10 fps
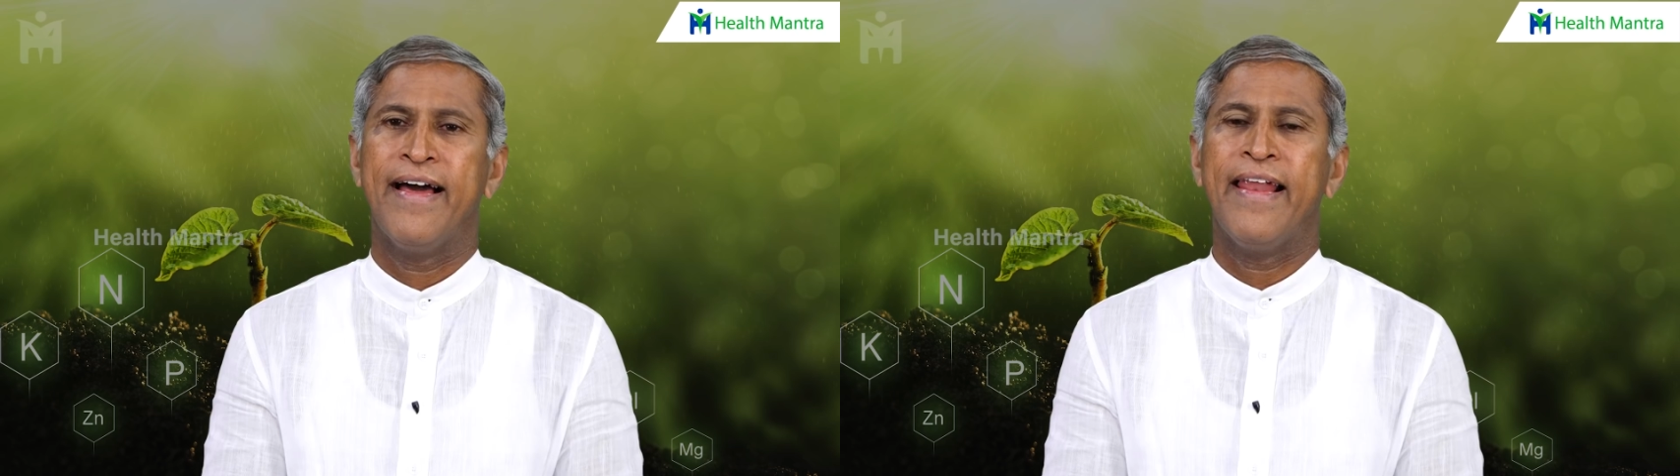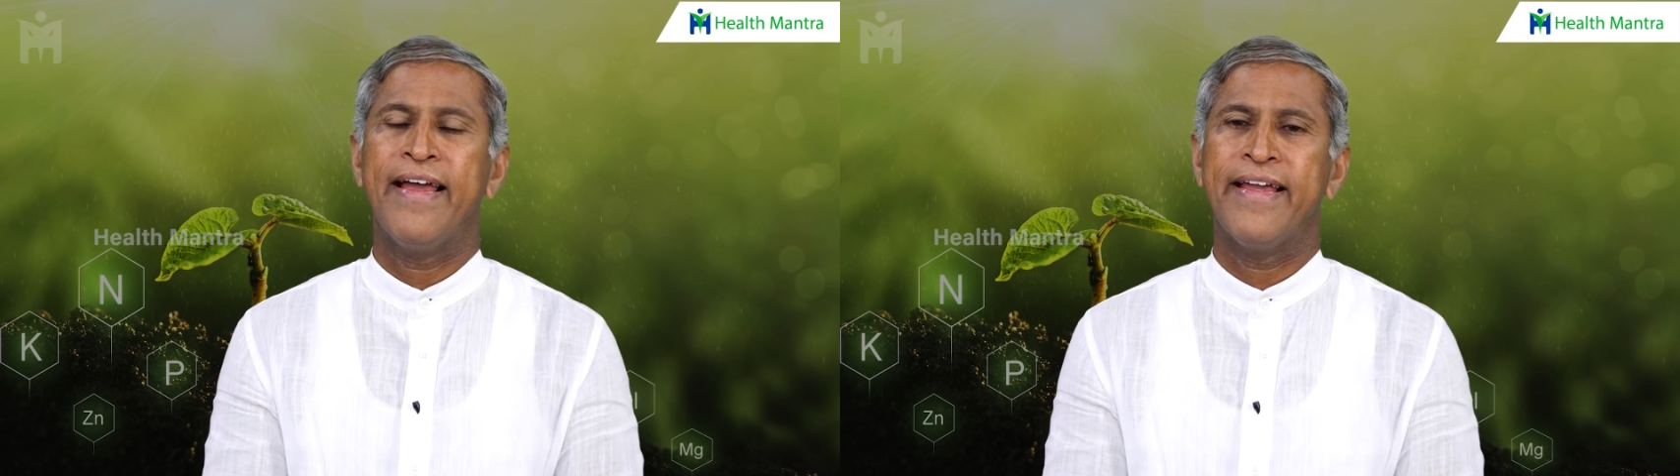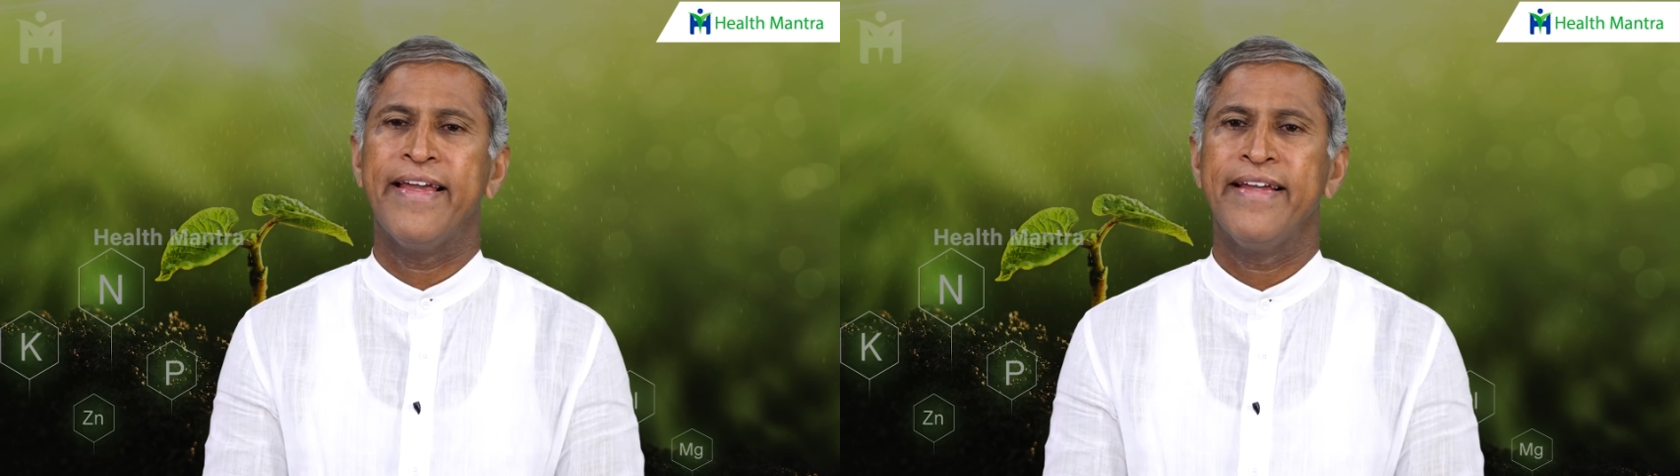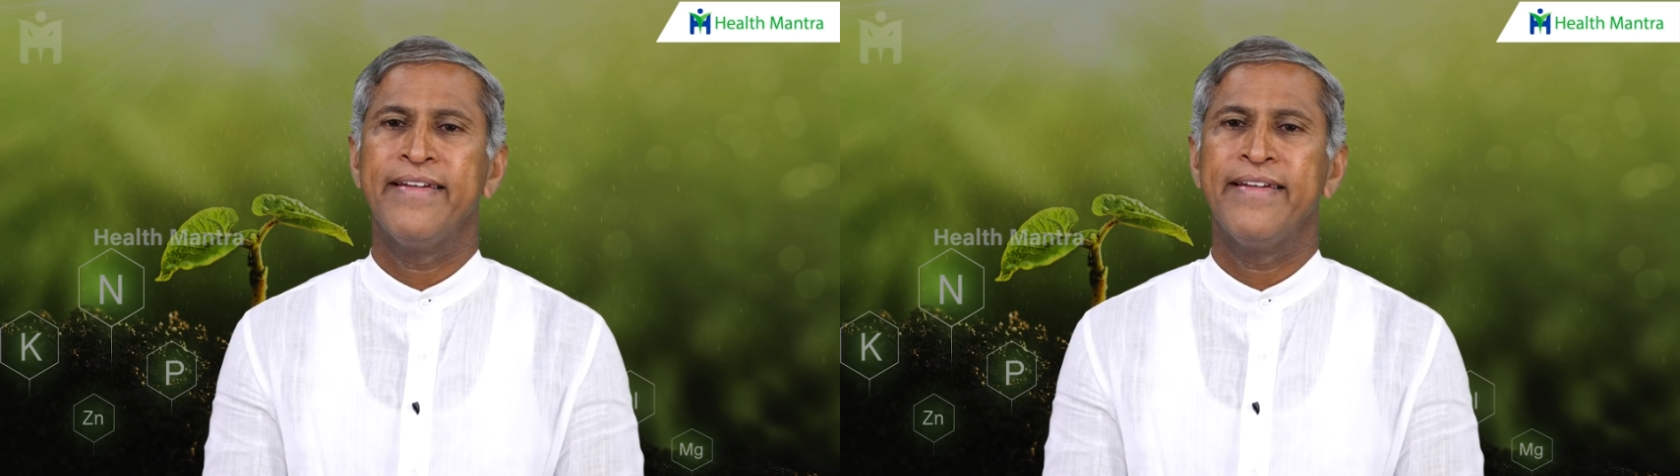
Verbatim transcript: అలాగే